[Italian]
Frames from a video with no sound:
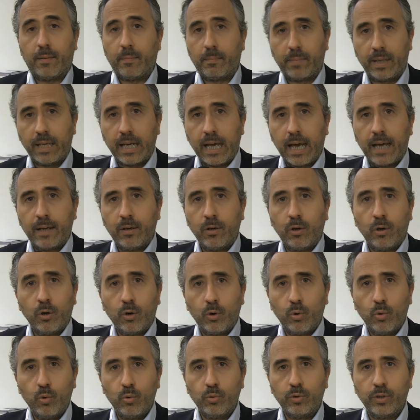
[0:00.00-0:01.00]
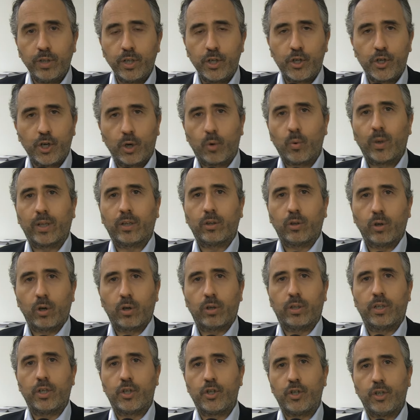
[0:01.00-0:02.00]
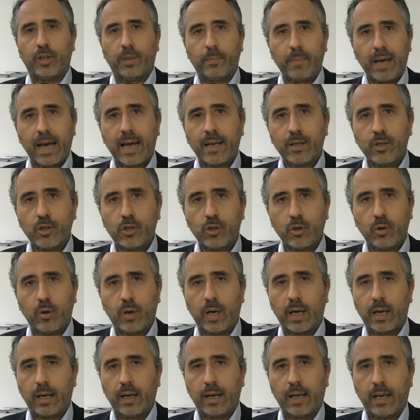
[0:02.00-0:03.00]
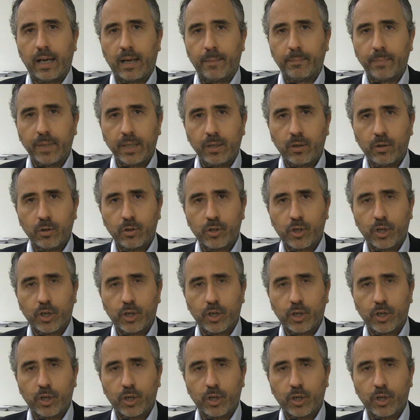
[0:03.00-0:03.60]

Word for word: Milano 11-14 maggio all'Amico,